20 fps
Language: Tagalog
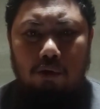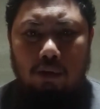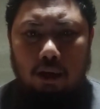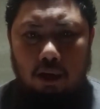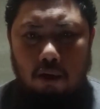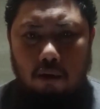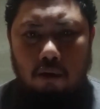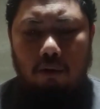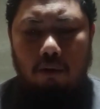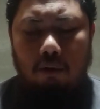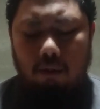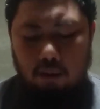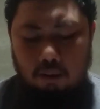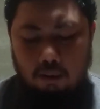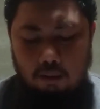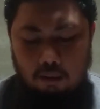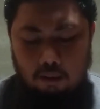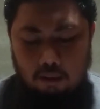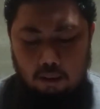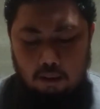sa iyo,
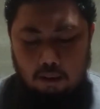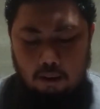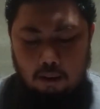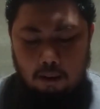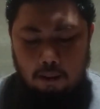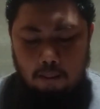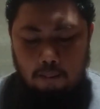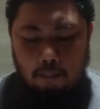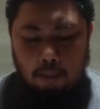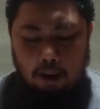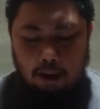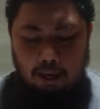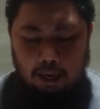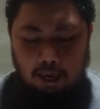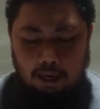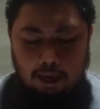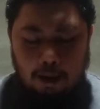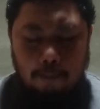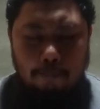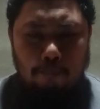
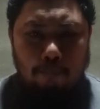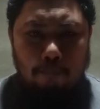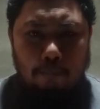magiging